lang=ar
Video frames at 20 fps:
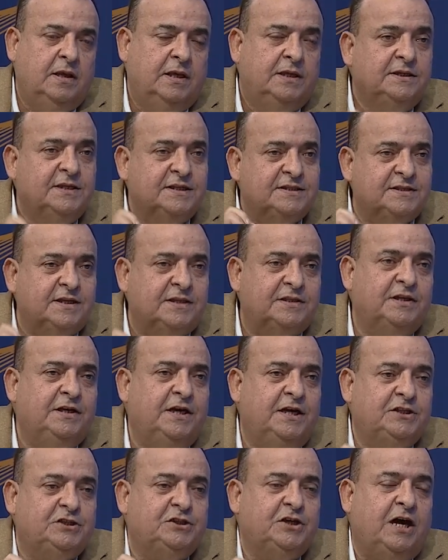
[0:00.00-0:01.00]
يستطيع
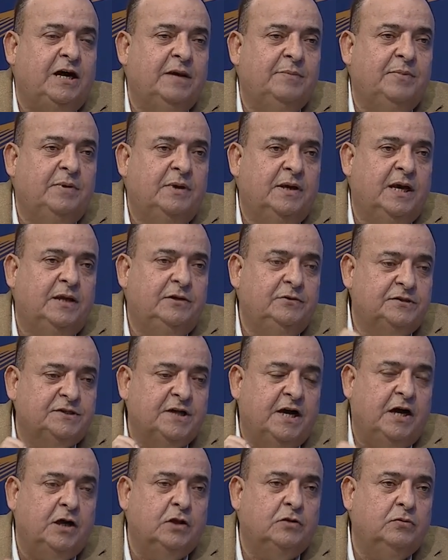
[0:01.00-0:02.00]
الشعب ان
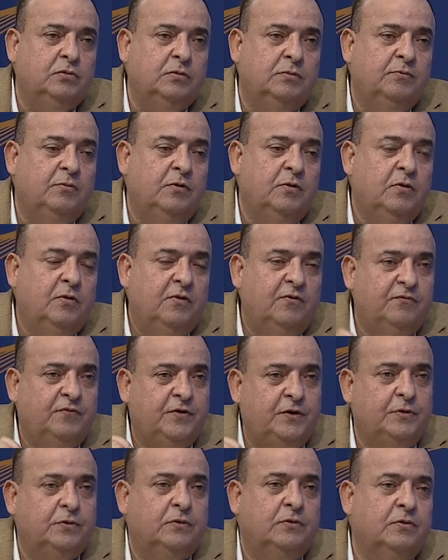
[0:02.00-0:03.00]
يساعدكم في
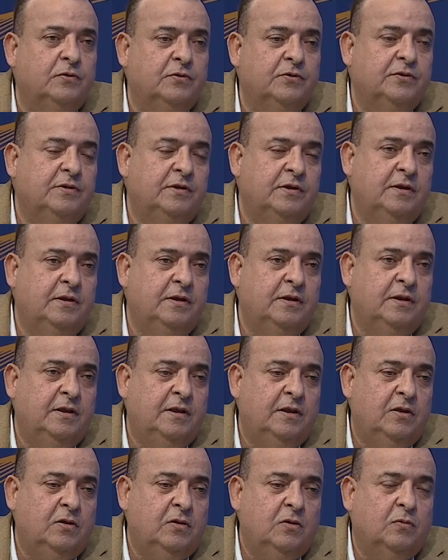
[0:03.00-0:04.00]
النهوض
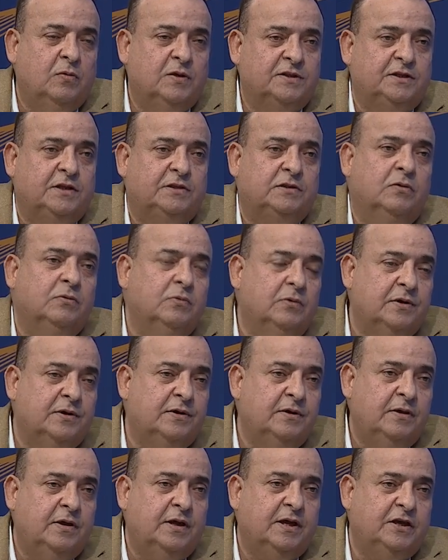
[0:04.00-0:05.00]
والتطور
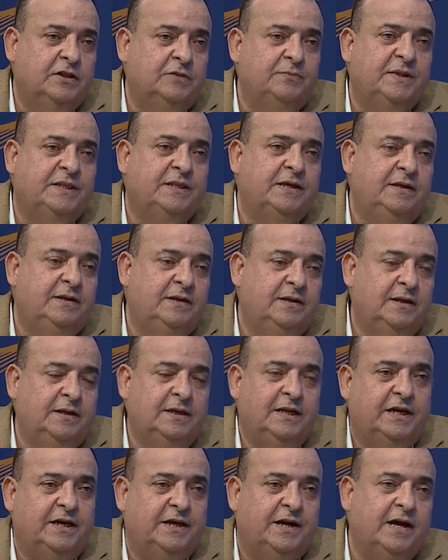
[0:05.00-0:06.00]
خدمة
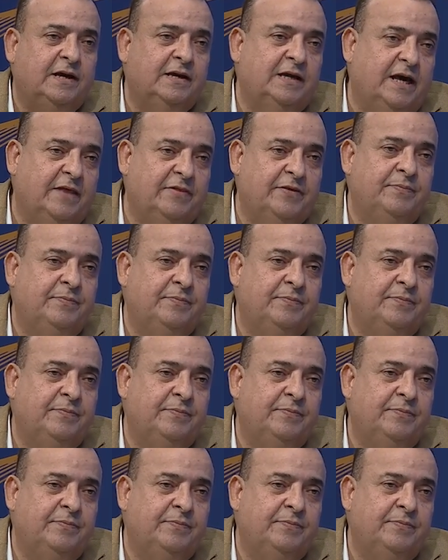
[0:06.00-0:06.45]
للعراق العظيم